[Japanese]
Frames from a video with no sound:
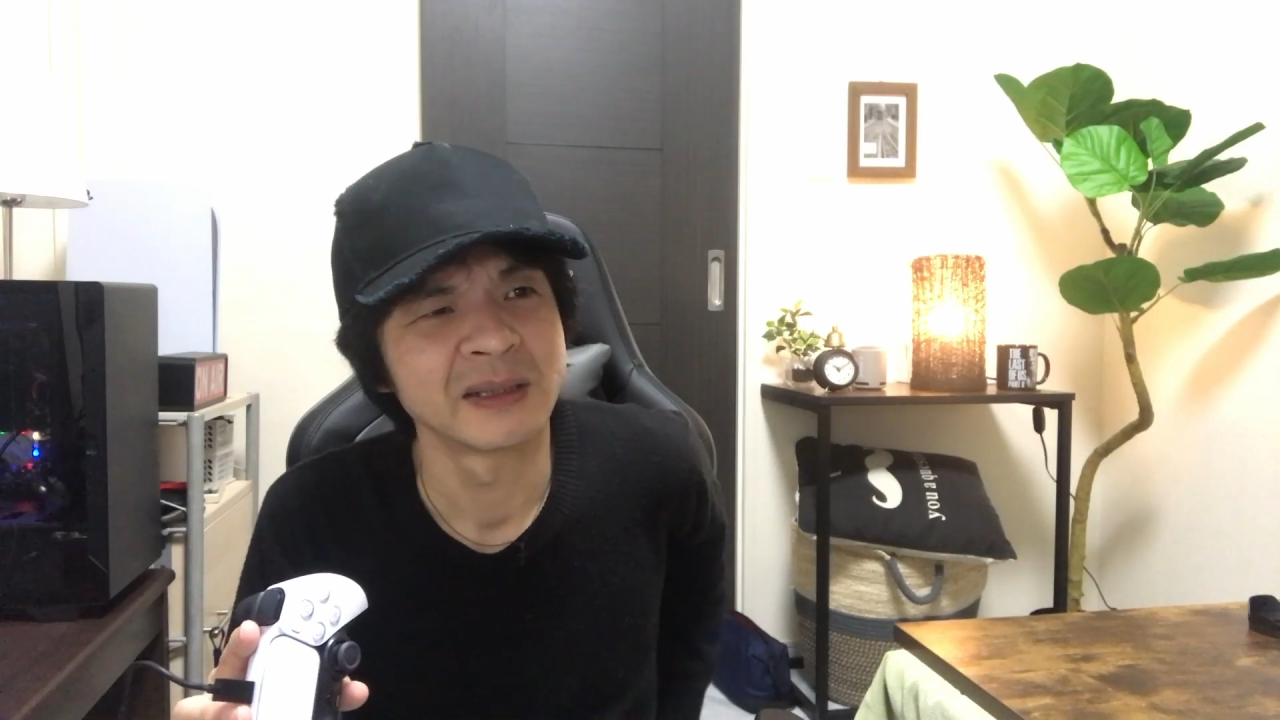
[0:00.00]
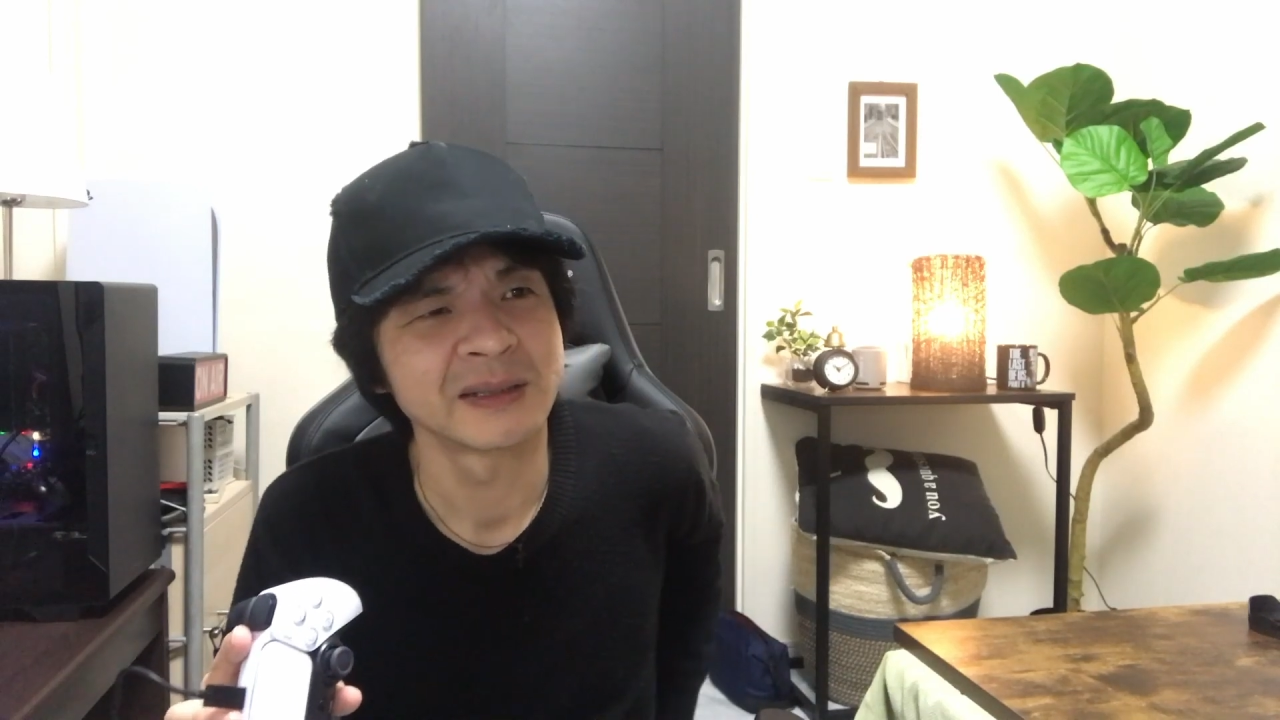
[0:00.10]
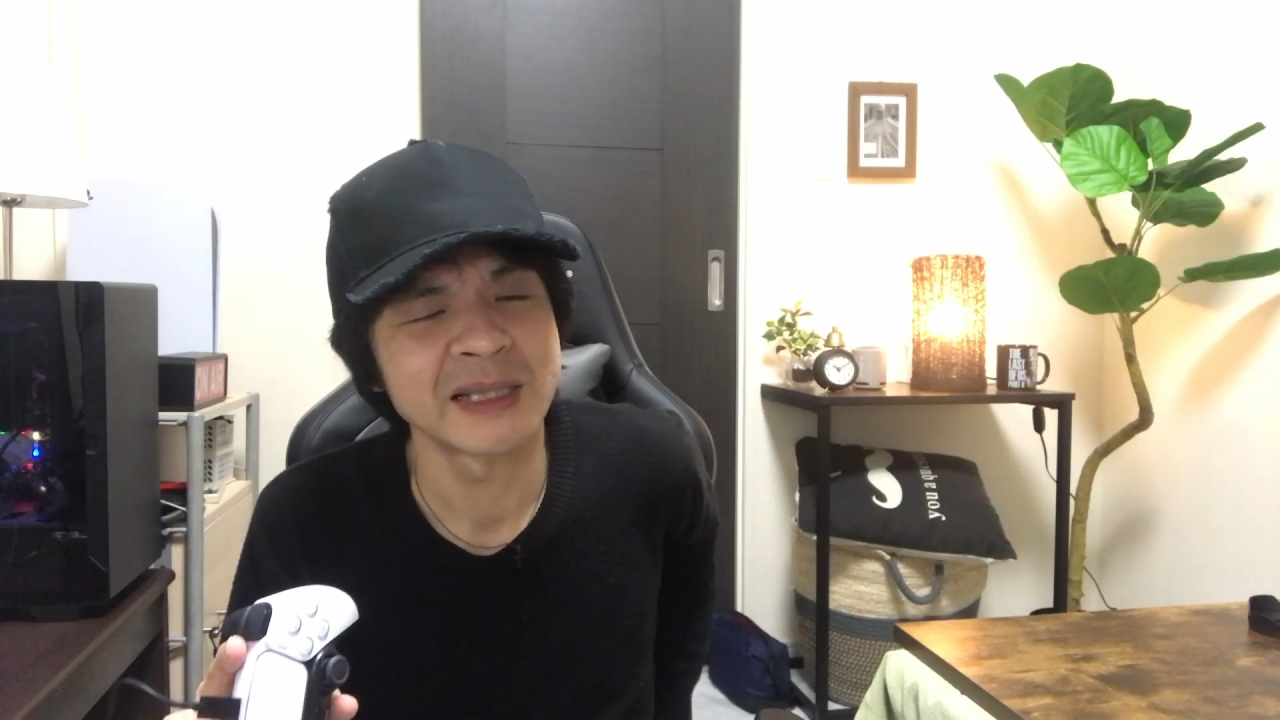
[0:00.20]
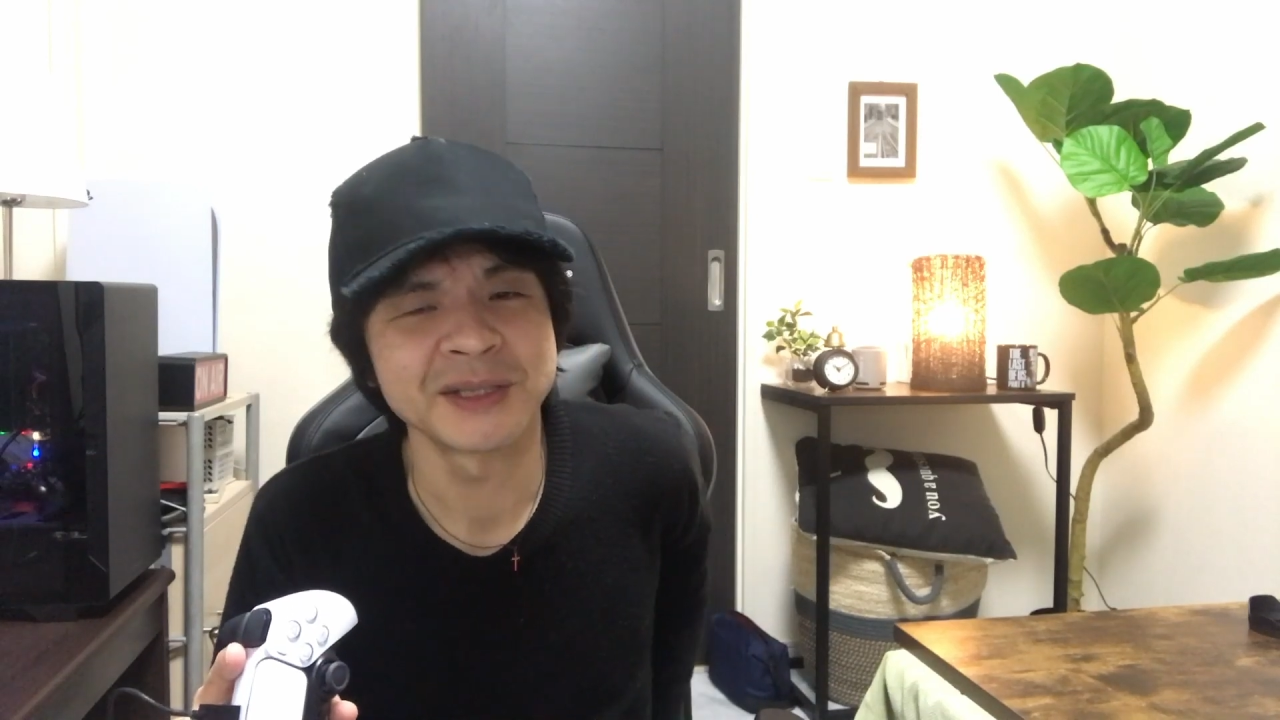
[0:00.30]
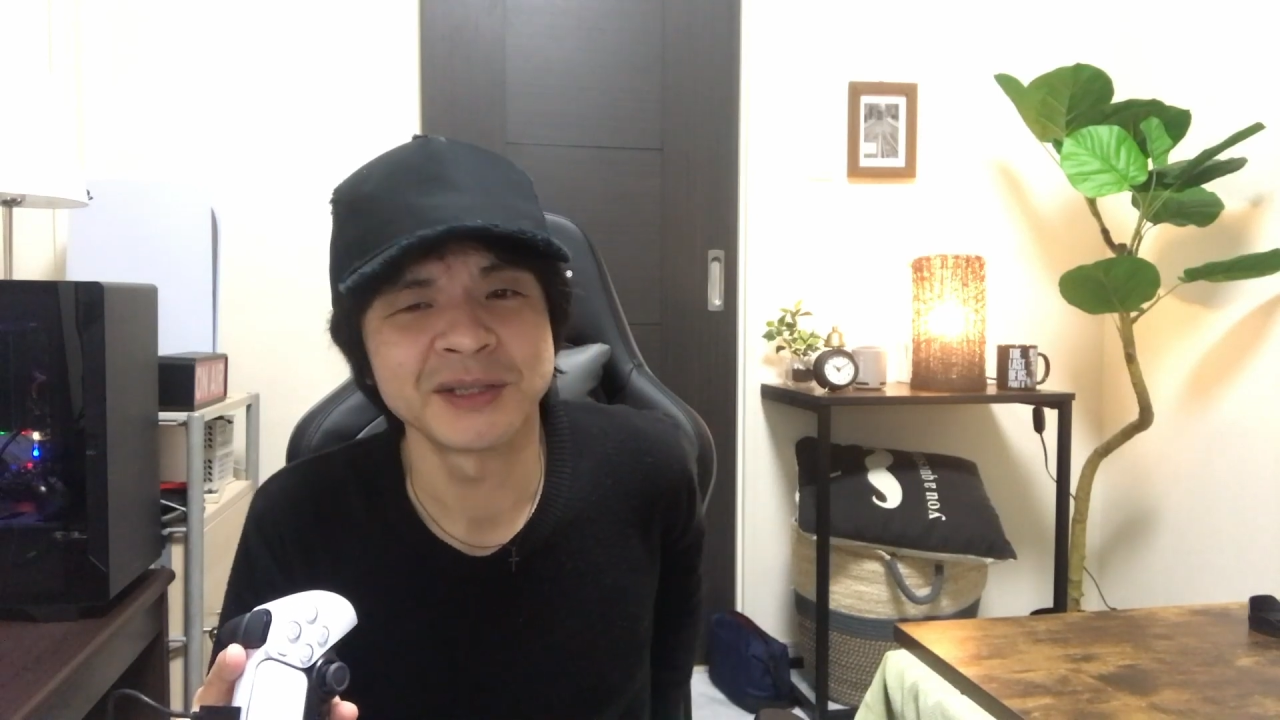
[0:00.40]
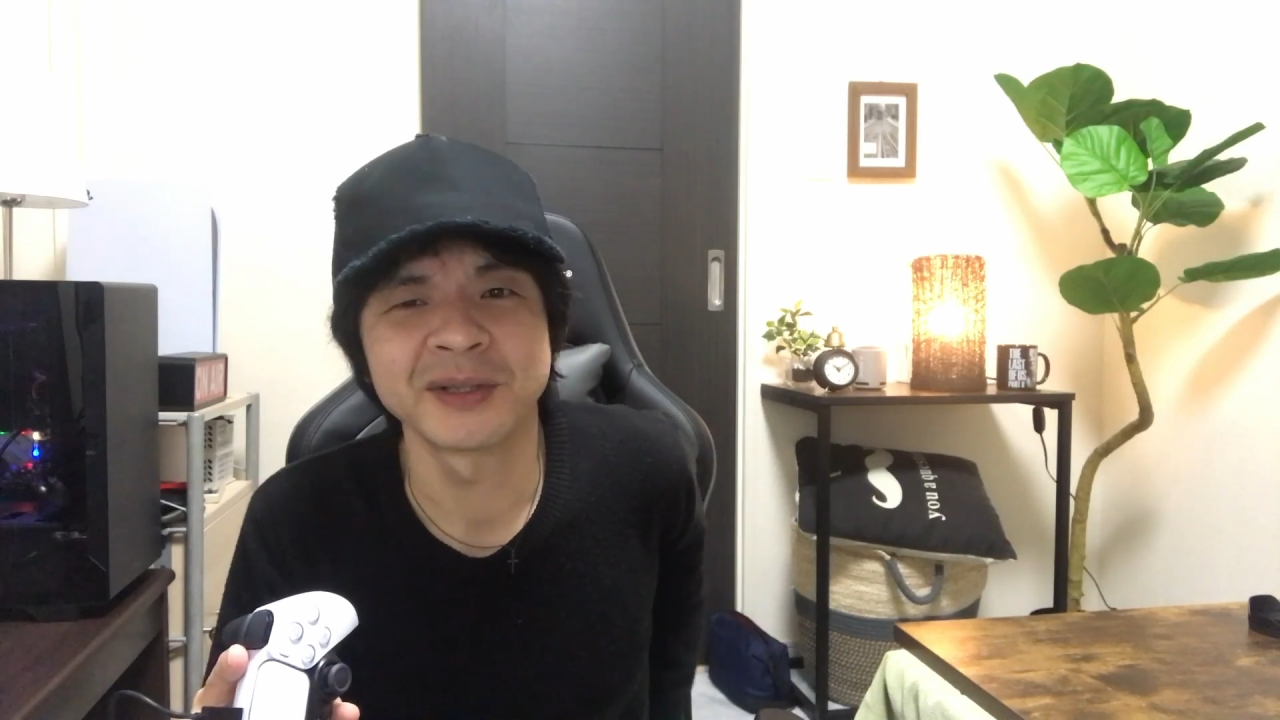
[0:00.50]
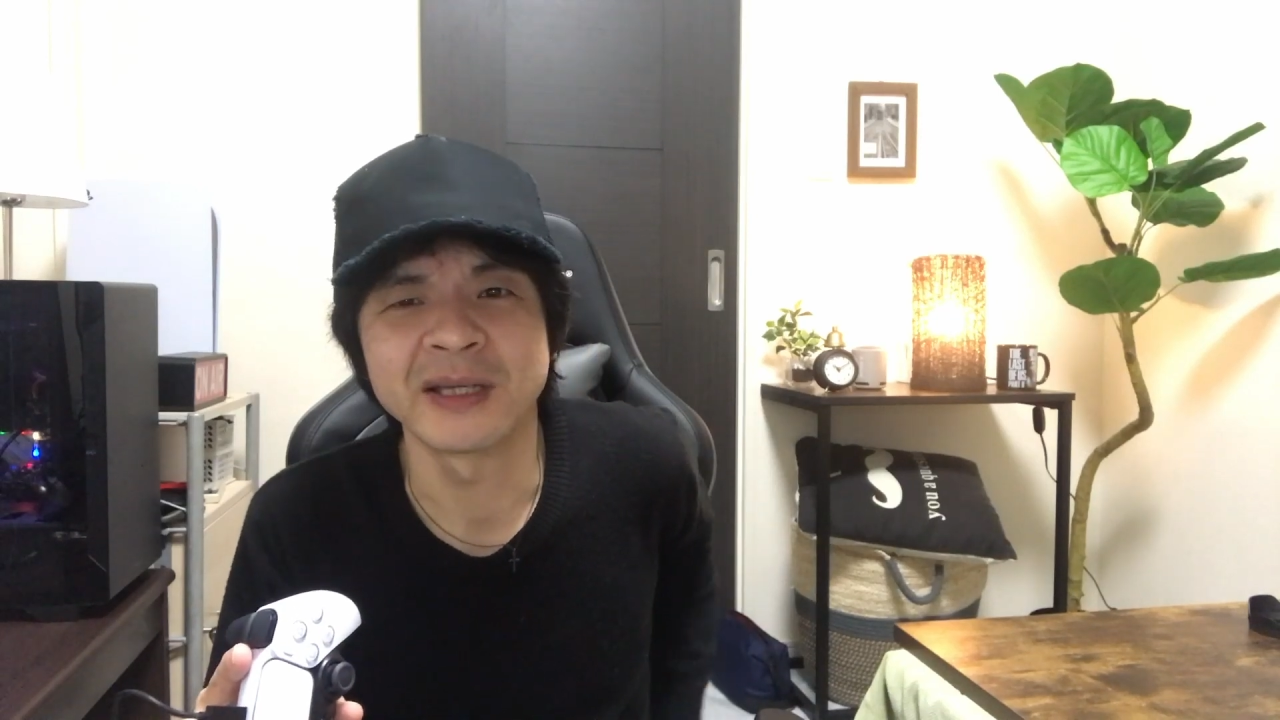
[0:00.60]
最新の